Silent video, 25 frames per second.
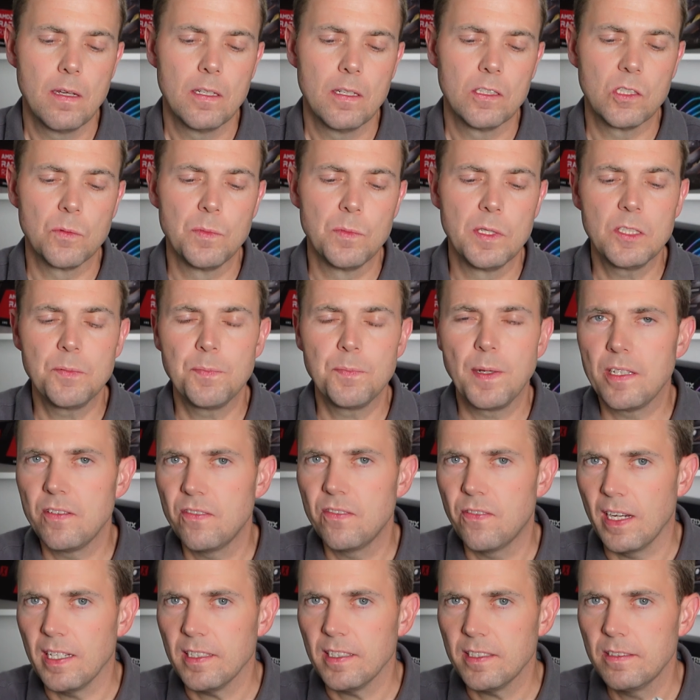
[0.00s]
Zumindest bei den
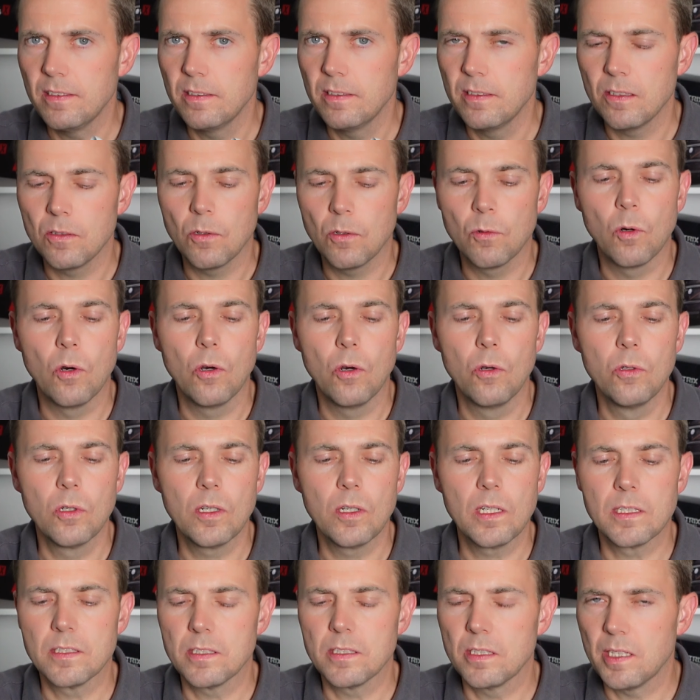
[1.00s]
weißen
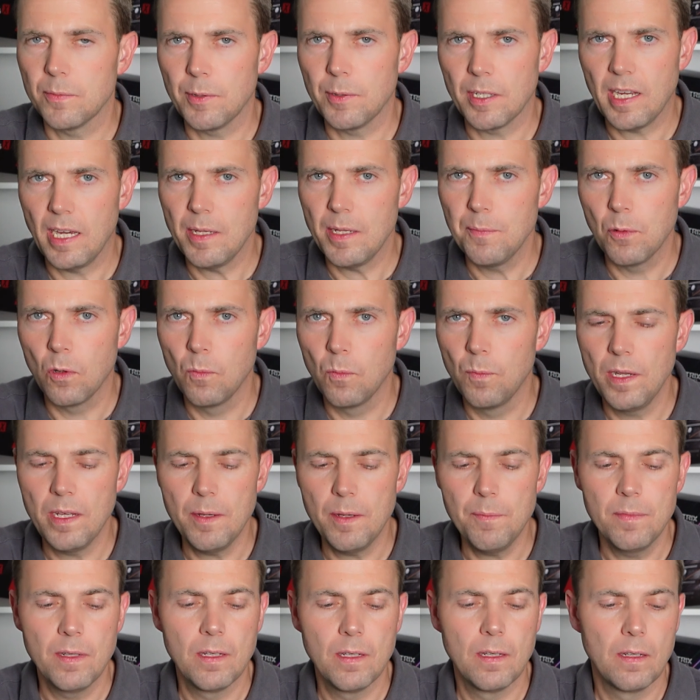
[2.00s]
Ohrhörern ist das aber kein
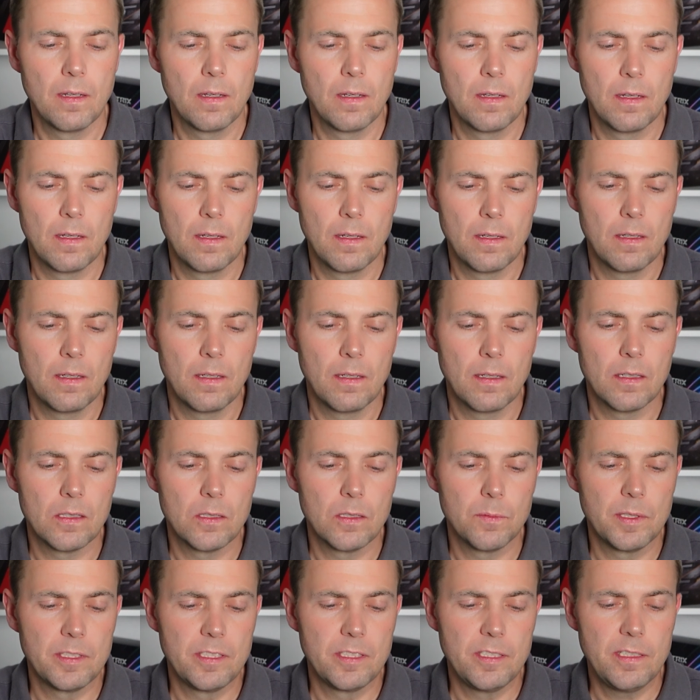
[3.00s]
Problem. Also
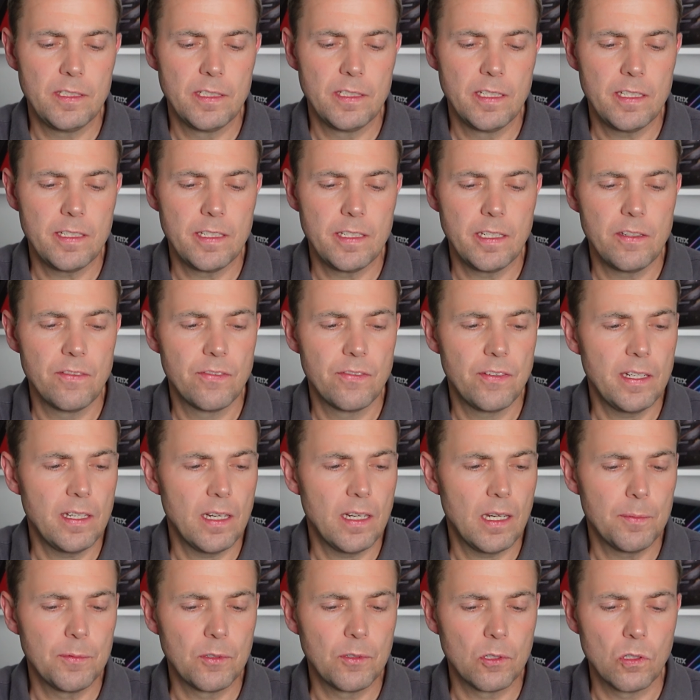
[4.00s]
man sieht nicht jeden
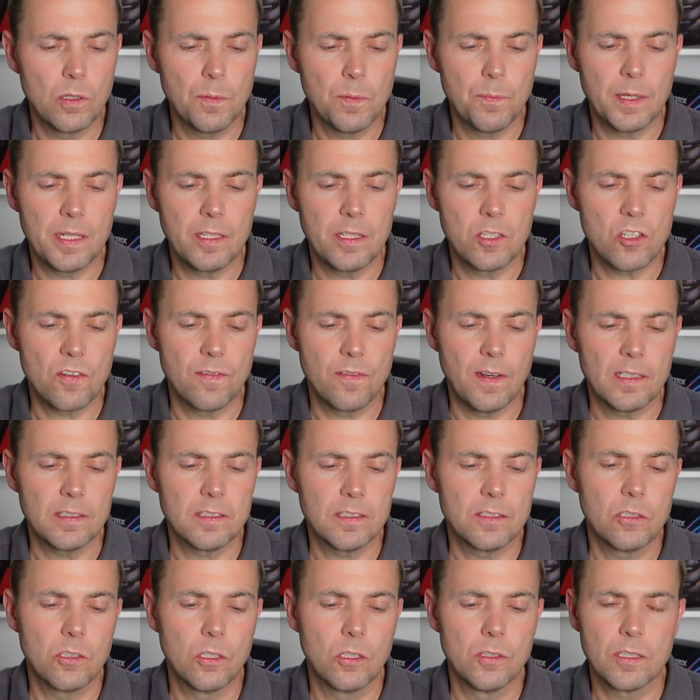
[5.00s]
Fingerabdruck. Bei den
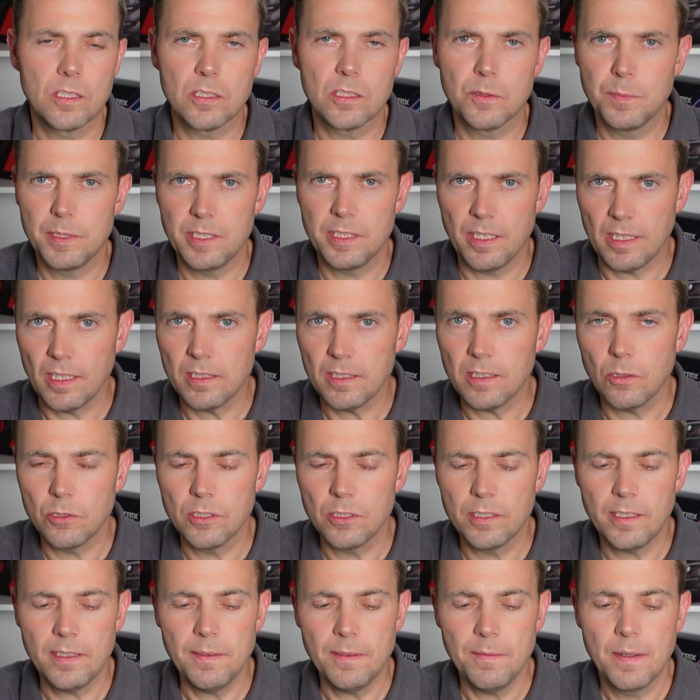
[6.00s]
schwarzen könnte das ein bisschen anders
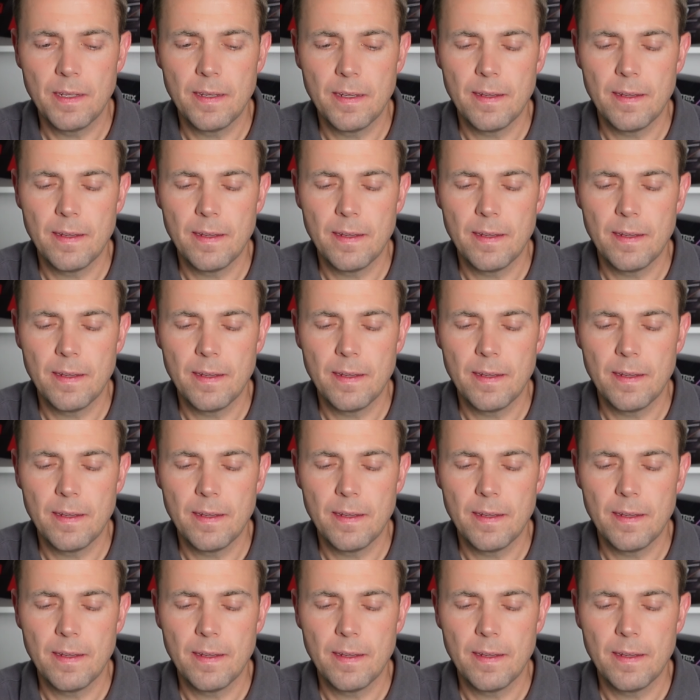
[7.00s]
aussehen.